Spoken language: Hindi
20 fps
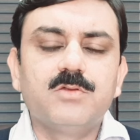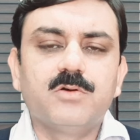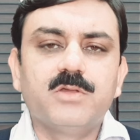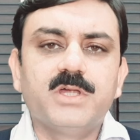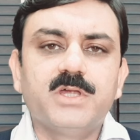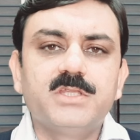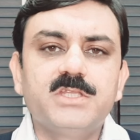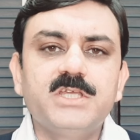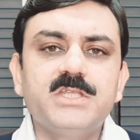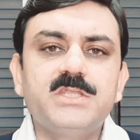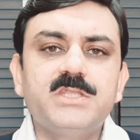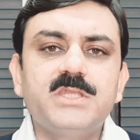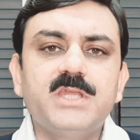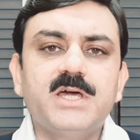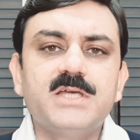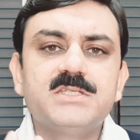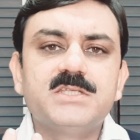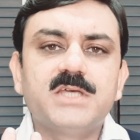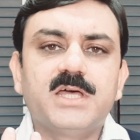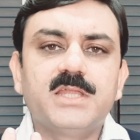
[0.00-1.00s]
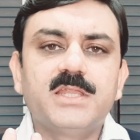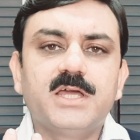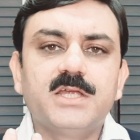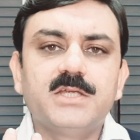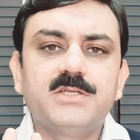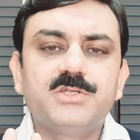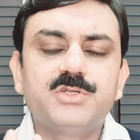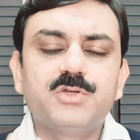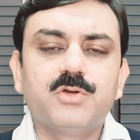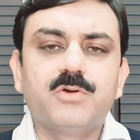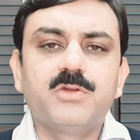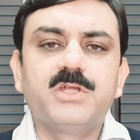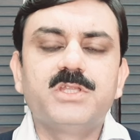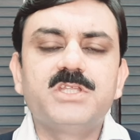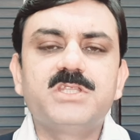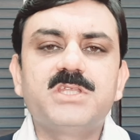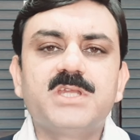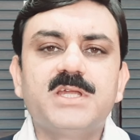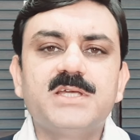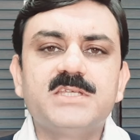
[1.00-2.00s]
दौलत इतना ज़्यादा शहरत
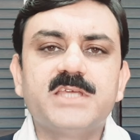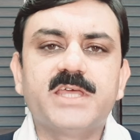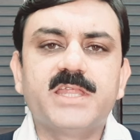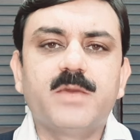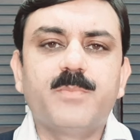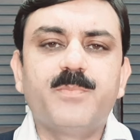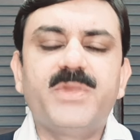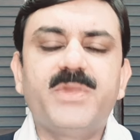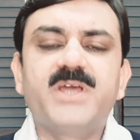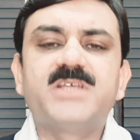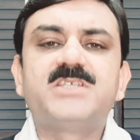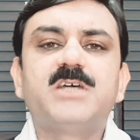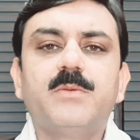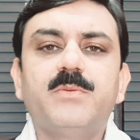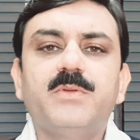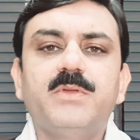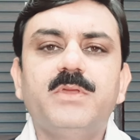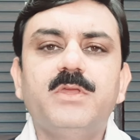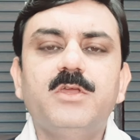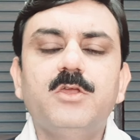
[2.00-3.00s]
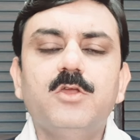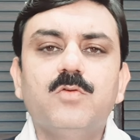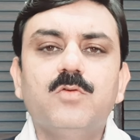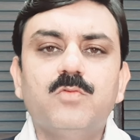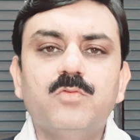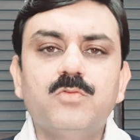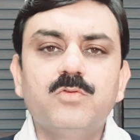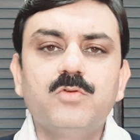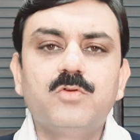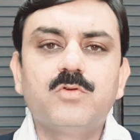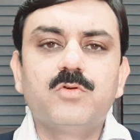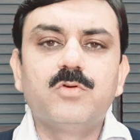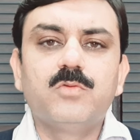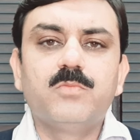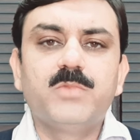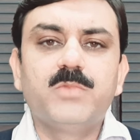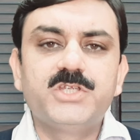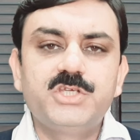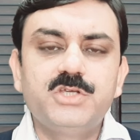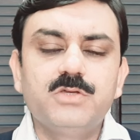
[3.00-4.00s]
इतना ज़्यादा पैसा भी उनको
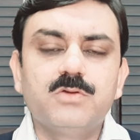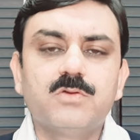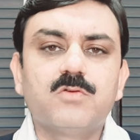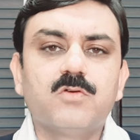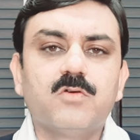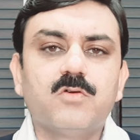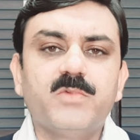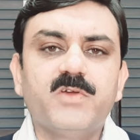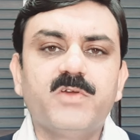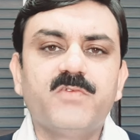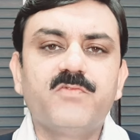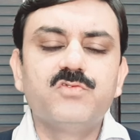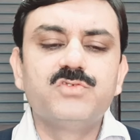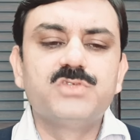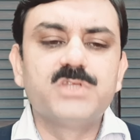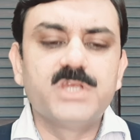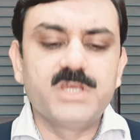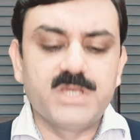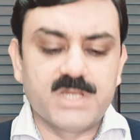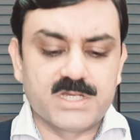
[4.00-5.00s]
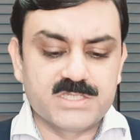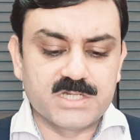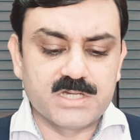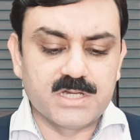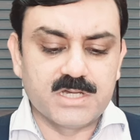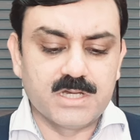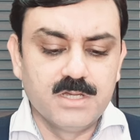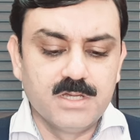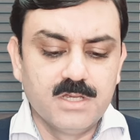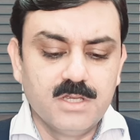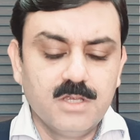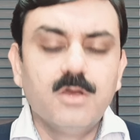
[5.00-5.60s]
बच्चियों को महफूज नहीं रख सका